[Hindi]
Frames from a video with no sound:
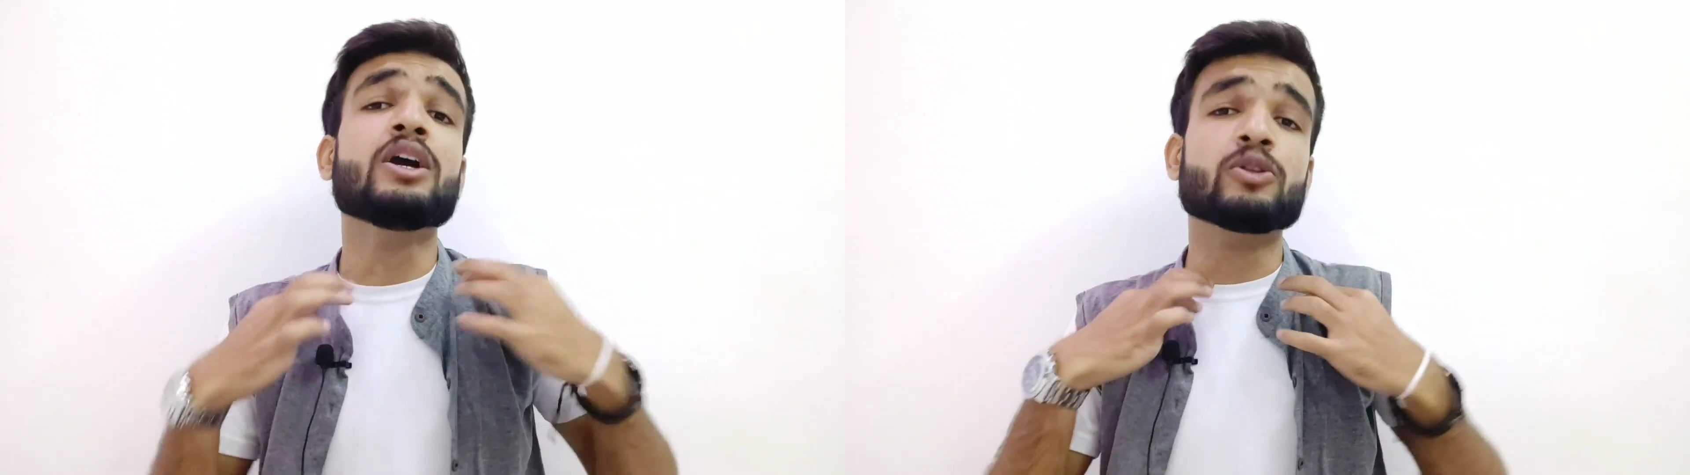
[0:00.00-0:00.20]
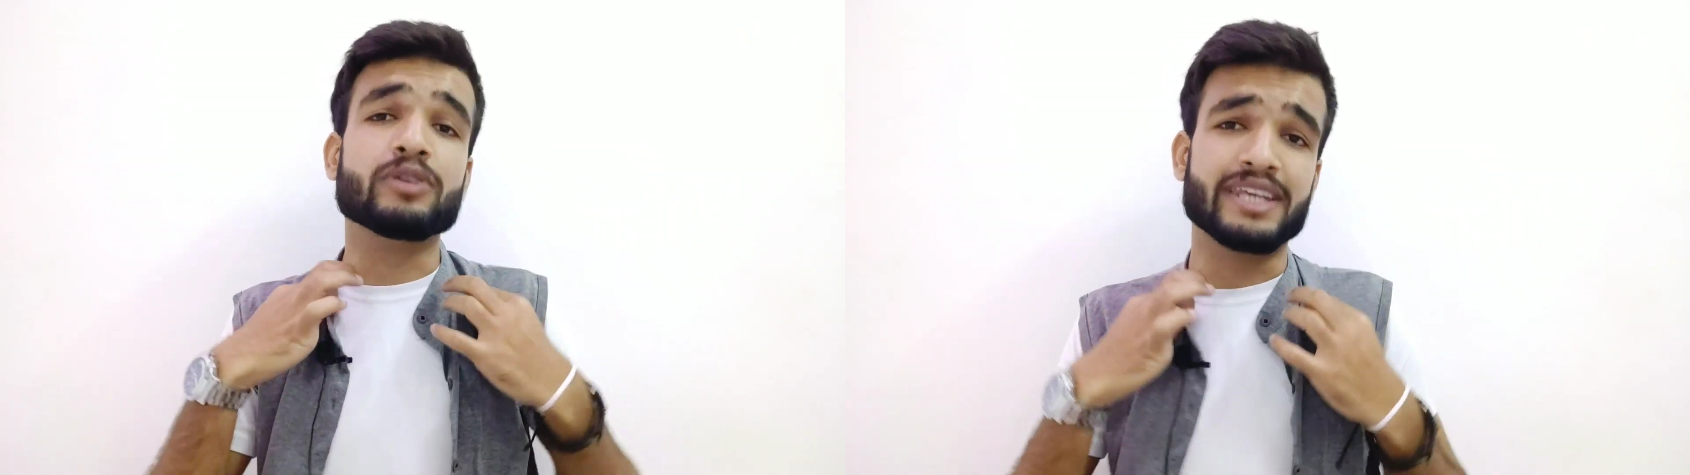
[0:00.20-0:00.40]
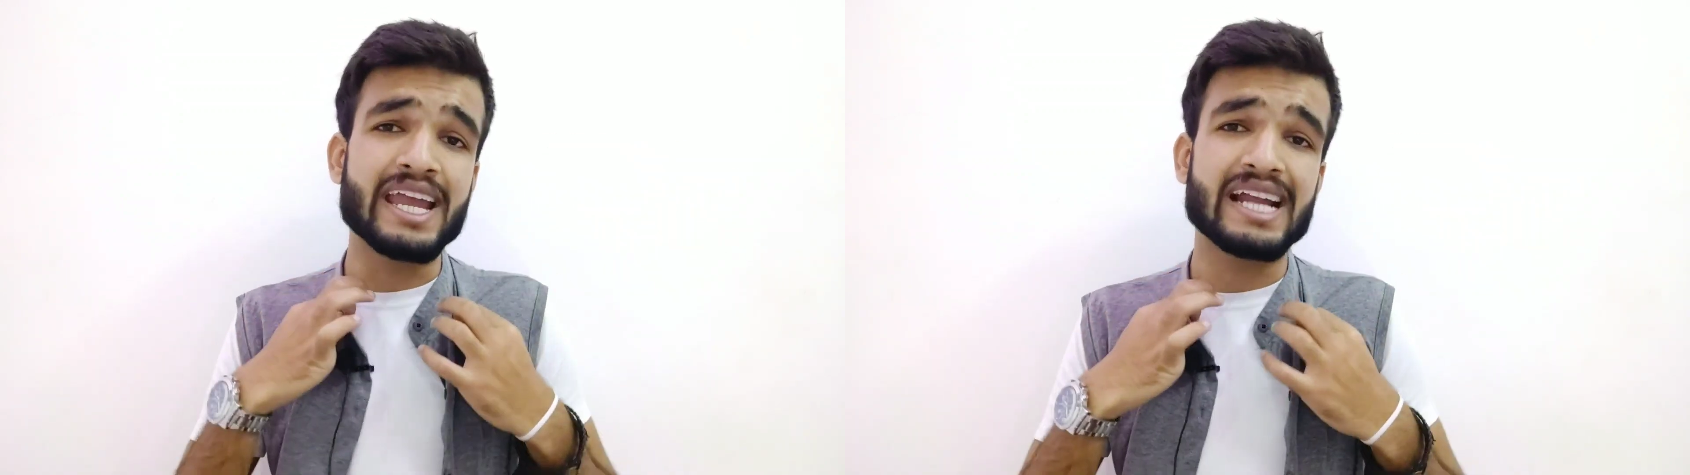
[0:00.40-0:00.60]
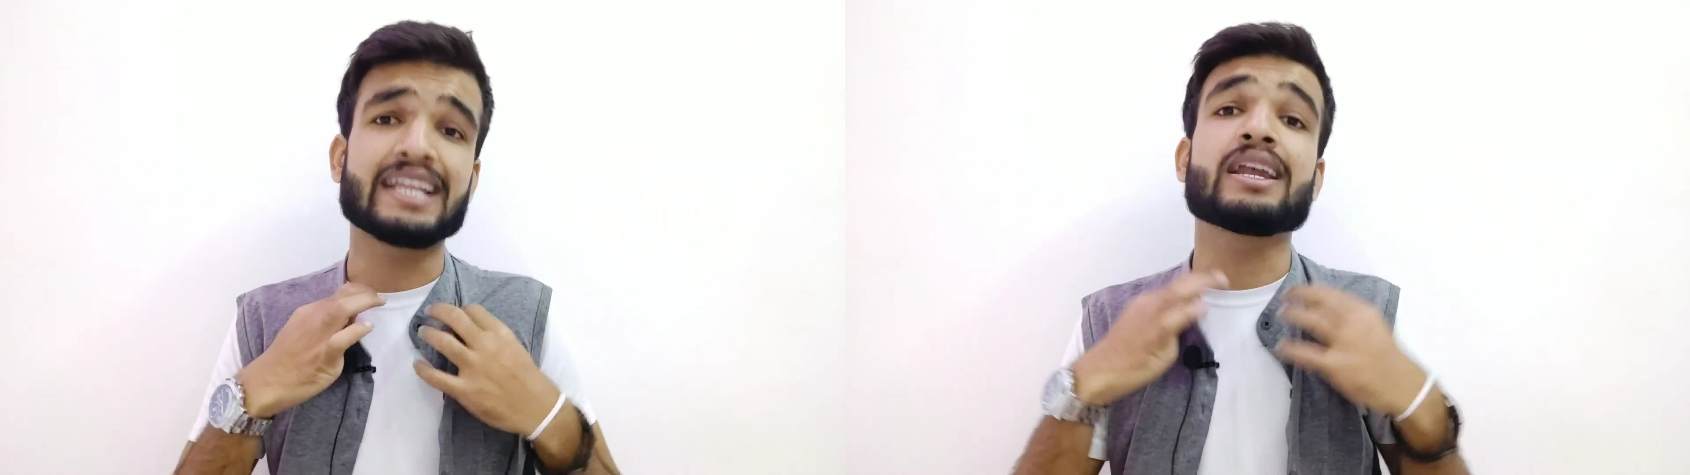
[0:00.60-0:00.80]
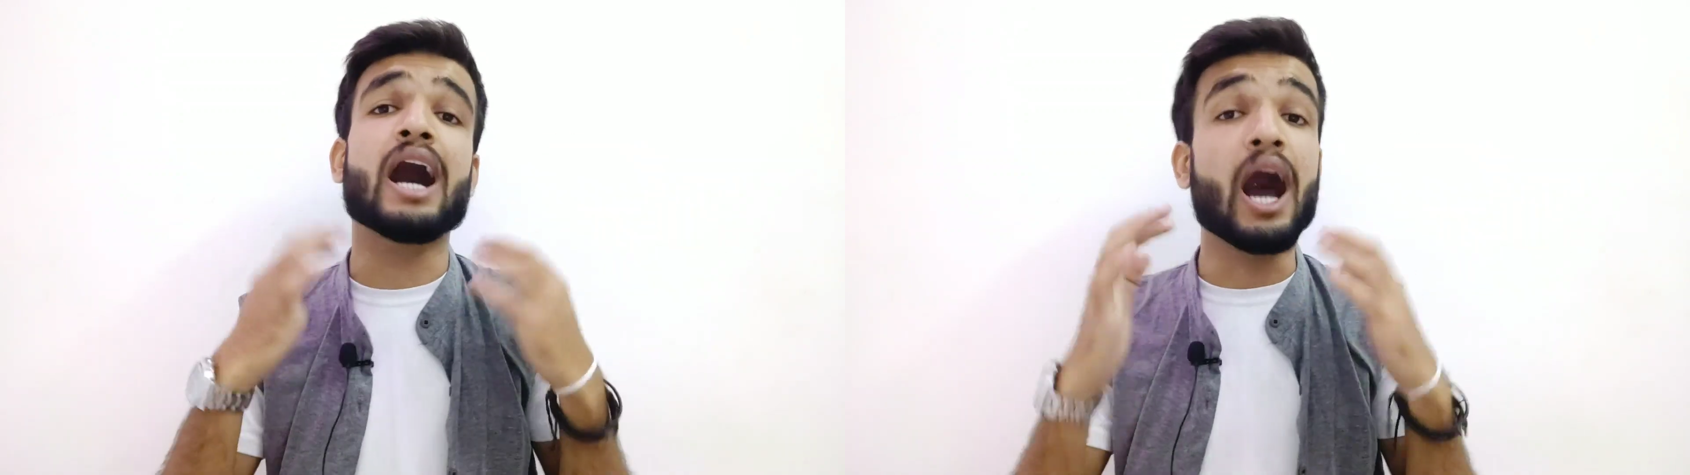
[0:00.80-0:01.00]
तो ये
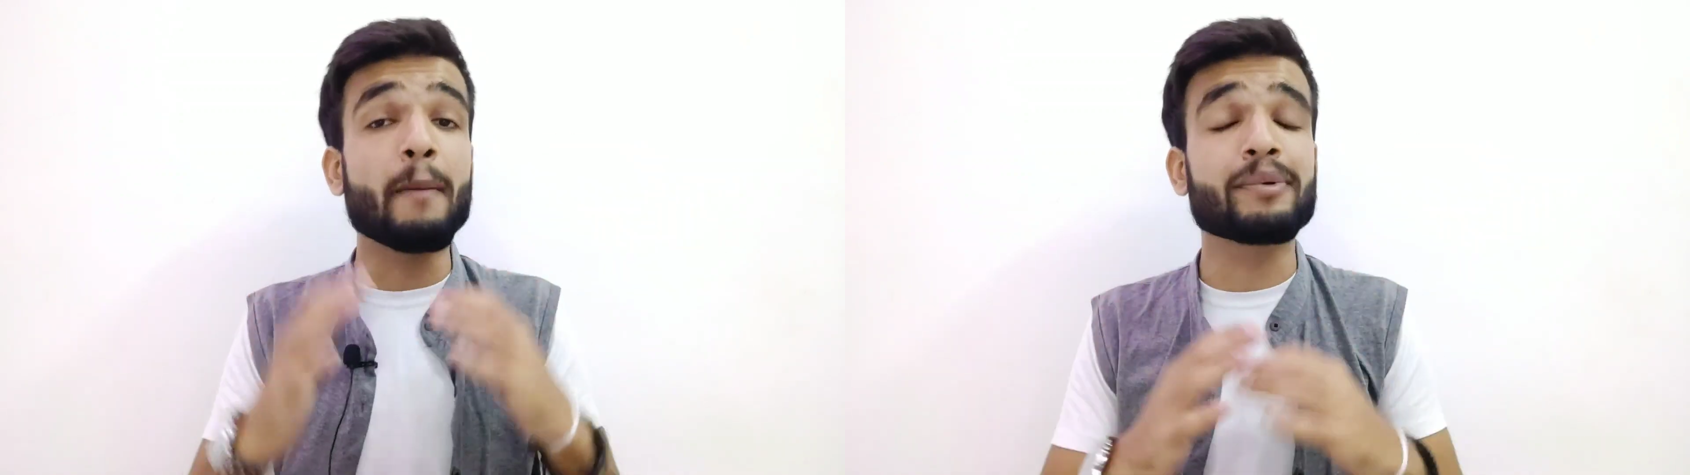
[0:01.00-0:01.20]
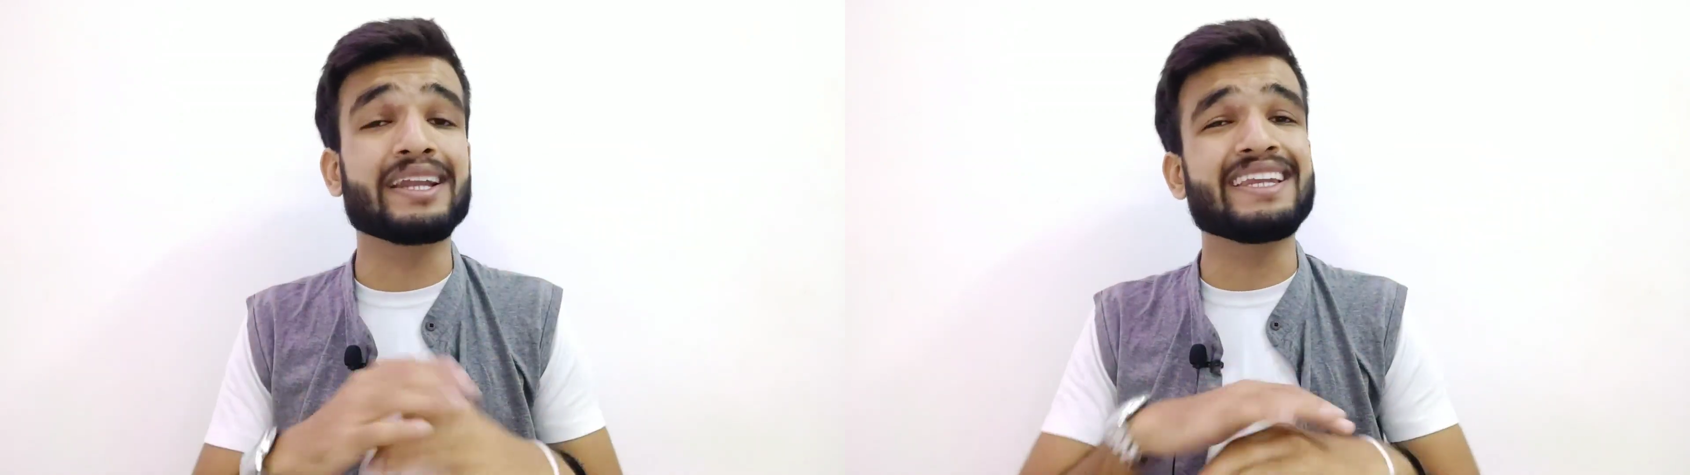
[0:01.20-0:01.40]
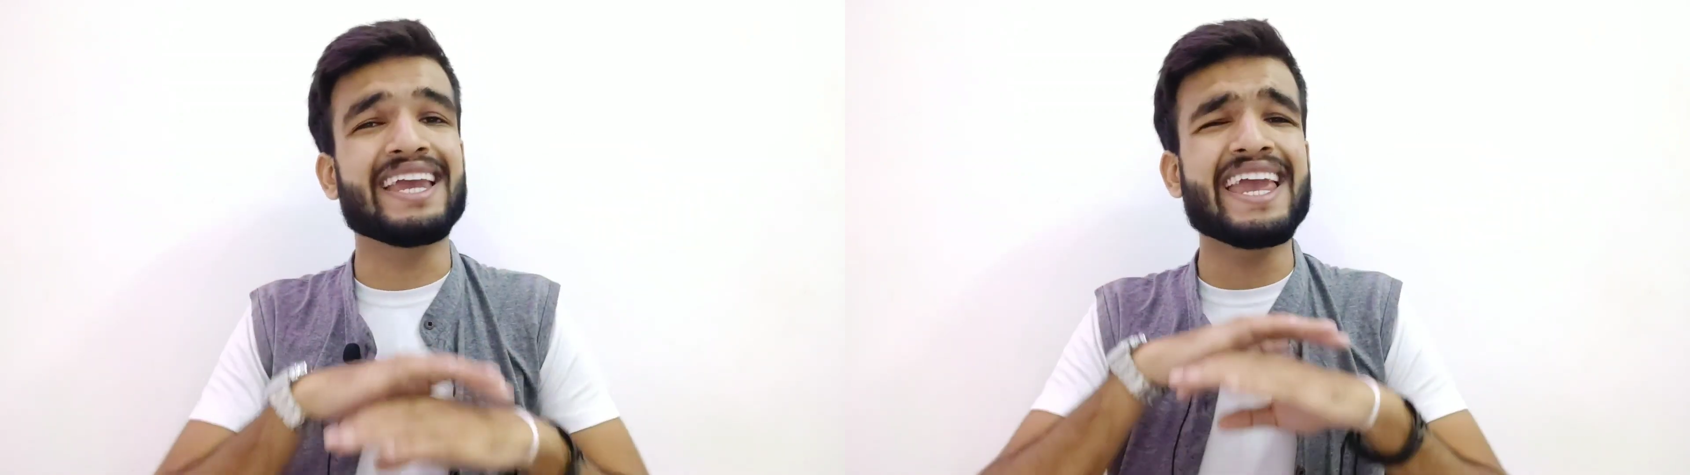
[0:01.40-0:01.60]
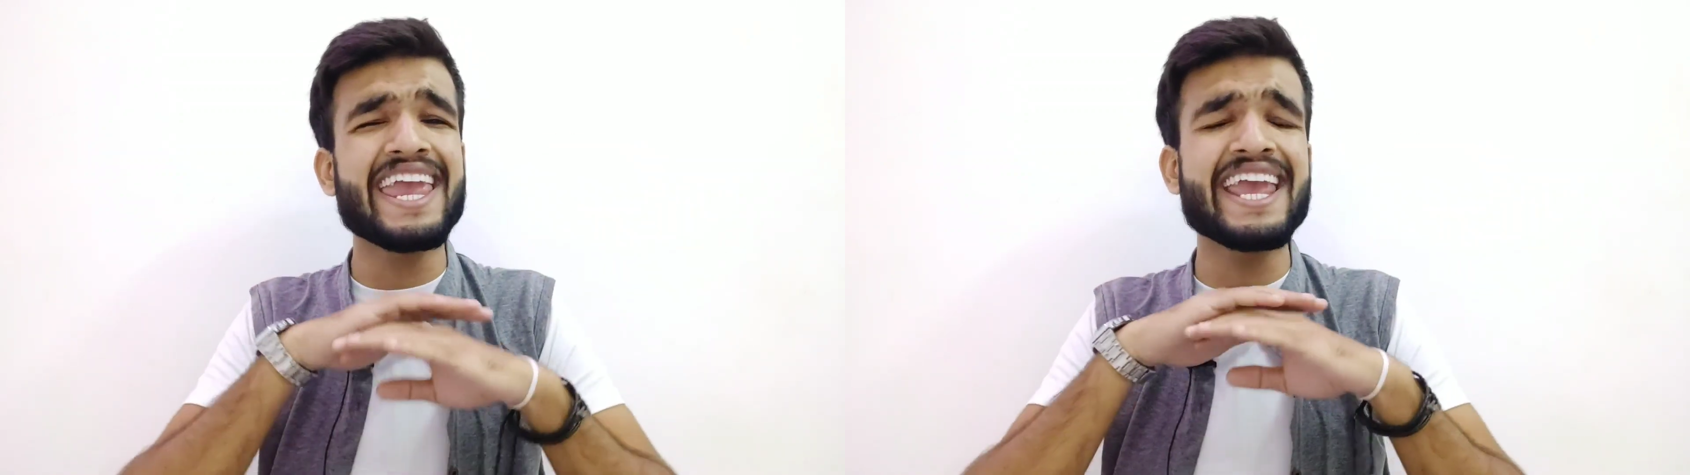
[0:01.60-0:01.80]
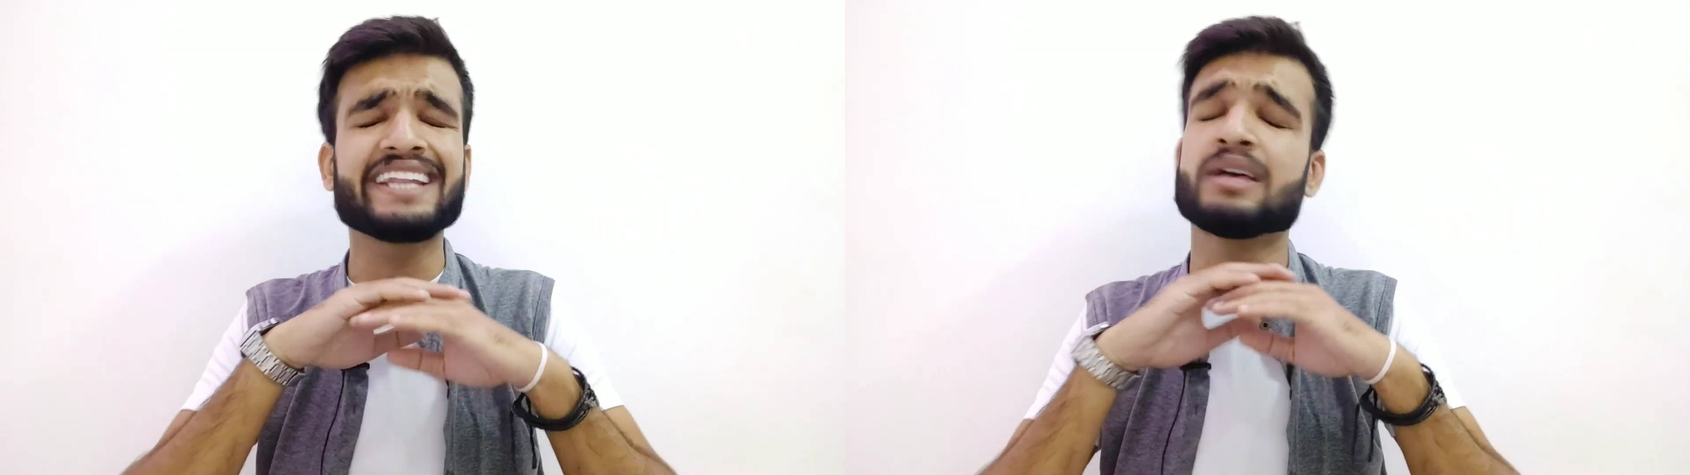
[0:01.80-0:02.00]
कलर आपके
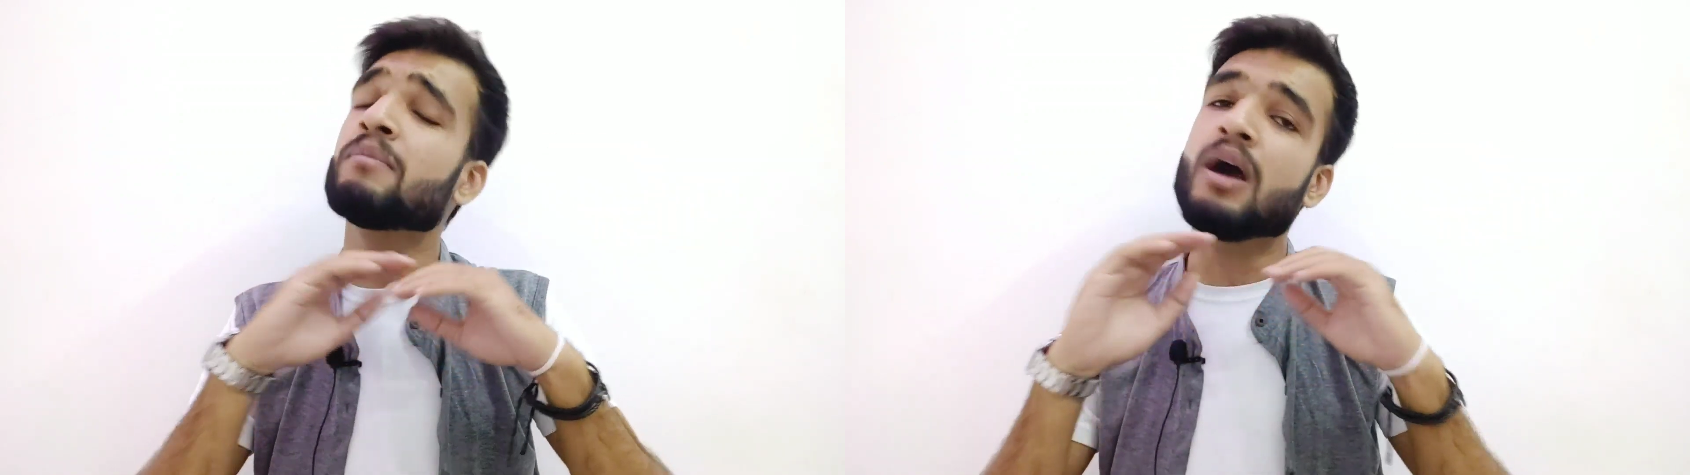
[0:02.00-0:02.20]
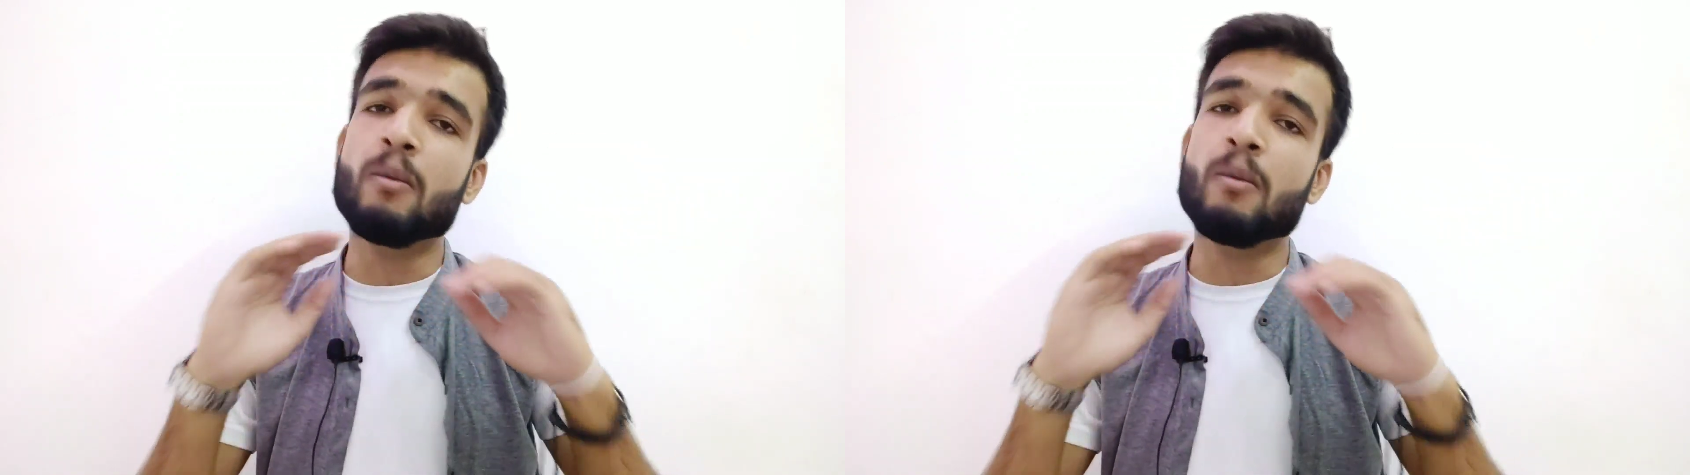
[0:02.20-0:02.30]
लिए एकदम